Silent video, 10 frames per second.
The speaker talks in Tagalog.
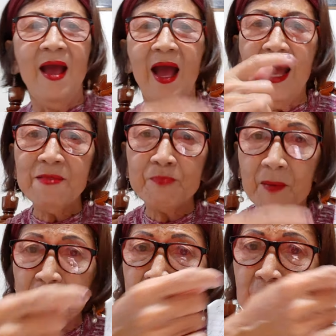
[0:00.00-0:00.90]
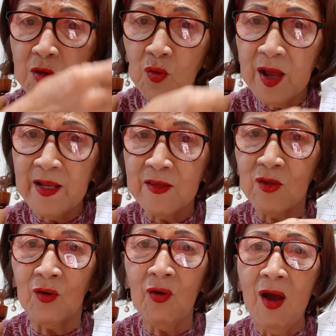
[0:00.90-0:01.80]
At pabibilugan
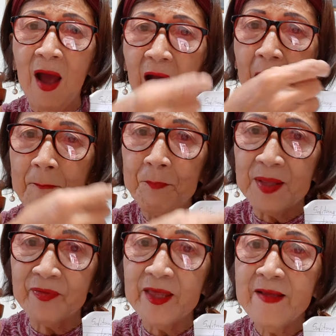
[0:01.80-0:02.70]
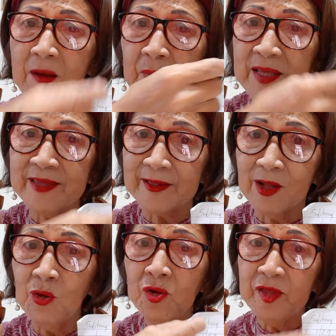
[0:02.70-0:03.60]
ninyo ang pantig na may
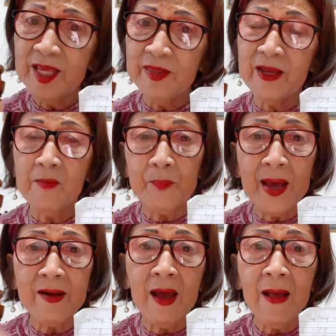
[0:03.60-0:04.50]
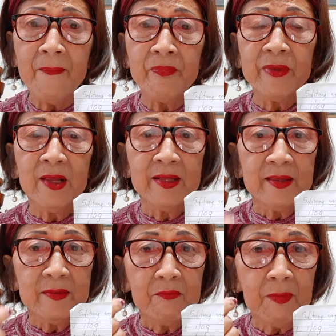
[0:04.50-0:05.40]
tatlong titik para
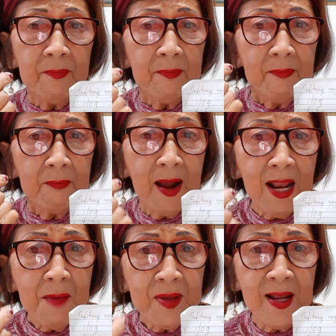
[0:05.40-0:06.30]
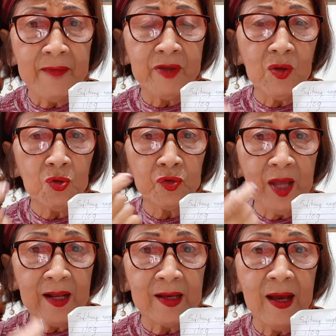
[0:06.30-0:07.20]
malaman natin kung
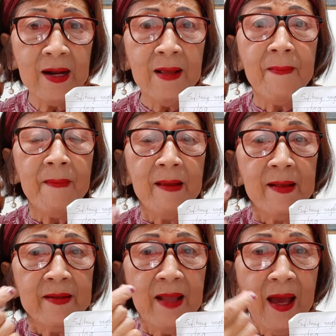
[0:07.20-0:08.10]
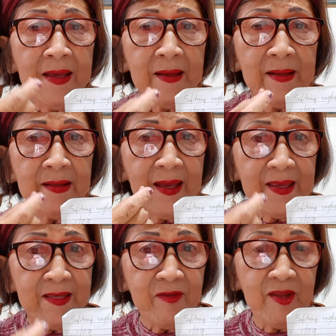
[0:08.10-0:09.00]
talagang na
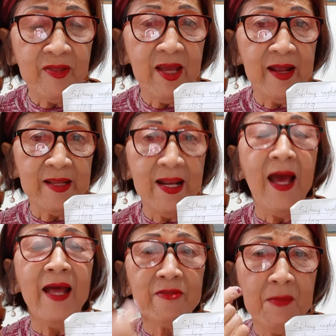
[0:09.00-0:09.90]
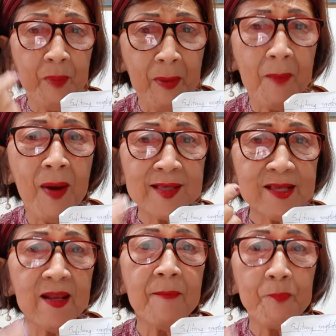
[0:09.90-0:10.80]
naiintindihan nila at
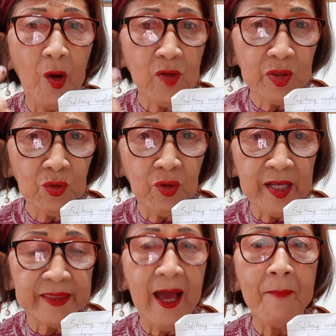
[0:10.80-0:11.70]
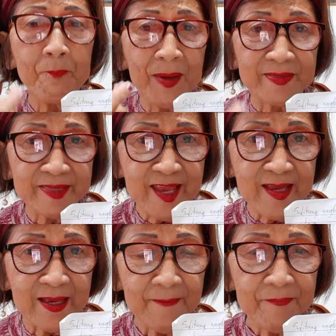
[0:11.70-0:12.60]
ipababasa ng paulit-ulit ang
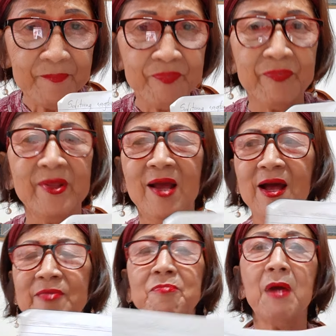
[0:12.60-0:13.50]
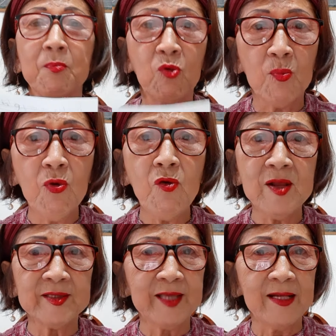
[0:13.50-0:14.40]
pantig at magbubuo
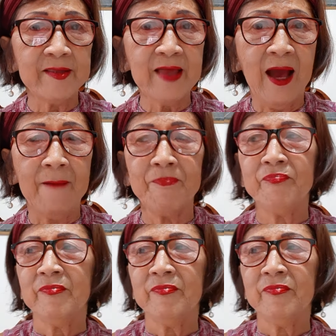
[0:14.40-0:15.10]
ng salita.